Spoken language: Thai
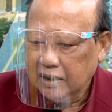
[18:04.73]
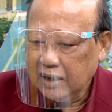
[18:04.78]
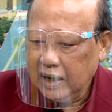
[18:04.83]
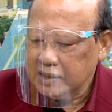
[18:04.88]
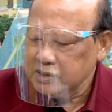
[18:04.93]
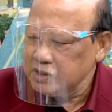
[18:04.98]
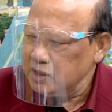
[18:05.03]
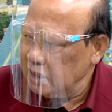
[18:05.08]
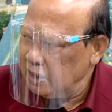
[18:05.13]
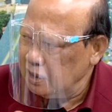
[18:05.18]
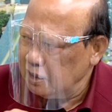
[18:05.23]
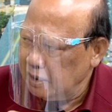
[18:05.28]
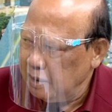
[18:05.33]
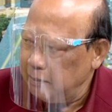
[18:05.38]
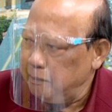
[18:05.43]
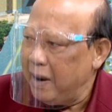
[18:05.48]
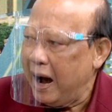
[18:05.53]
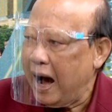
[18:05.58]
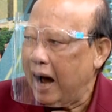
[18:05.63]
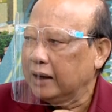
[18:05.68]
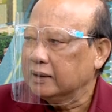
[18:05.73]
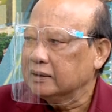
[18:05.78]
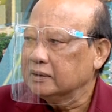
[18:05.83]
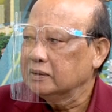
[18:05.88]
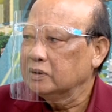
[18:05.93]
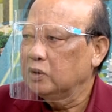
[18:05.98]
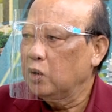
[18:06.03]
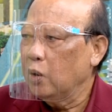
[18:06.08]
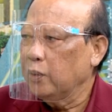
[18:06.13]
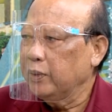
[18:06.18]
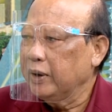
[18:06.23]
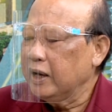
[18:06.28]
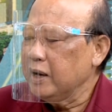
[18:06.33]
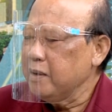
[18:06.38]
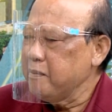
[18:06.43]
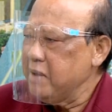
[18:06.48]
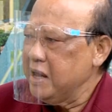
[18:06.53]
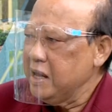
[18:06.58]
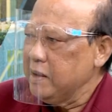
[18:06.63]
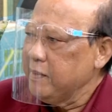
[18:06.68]
คลัสเตอร์ระบาดโควิด
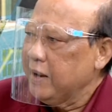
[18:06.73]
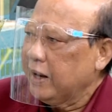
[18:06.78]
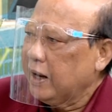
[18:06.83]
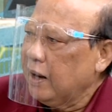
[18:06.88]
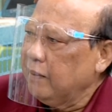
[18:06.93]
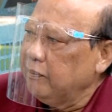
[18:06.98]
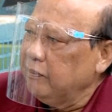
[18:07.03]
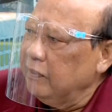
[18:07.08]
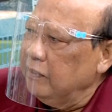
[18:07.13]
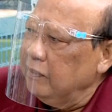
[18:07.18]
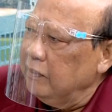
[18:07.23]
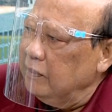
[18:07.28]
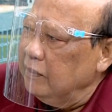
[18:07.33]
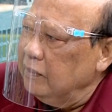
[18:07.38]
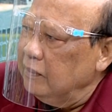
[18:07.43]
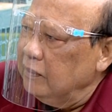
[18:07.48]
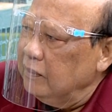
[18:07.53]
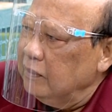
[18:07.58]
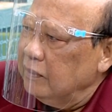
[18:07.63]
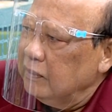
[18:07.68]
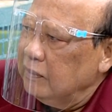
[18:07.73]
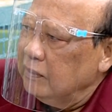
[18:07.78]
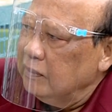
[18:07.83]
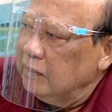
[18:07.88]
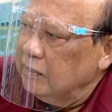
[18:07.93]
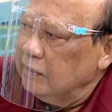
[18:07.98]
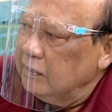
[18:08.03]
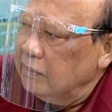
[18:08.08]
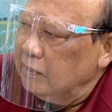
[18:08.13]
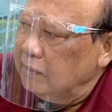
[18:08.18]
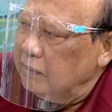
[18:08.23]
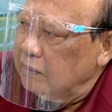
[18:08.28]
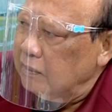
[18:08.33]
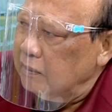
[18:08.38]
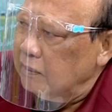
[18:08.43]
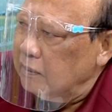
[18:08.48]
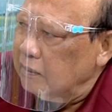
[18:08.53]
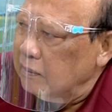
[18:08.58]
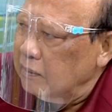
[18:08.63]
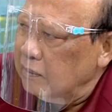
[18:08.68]
นี่มีไหมครับแน่น
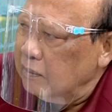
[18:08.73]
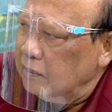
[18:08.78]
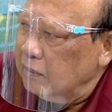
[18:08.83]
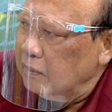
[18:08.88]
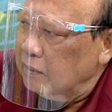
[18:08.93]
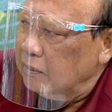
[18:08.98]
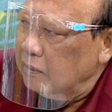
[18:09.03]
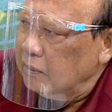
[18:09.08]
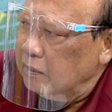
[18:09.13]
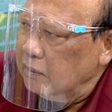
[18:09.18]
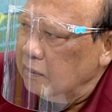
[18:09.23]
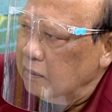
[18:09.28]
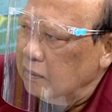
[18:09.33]
อนว่ามาเลเซียก็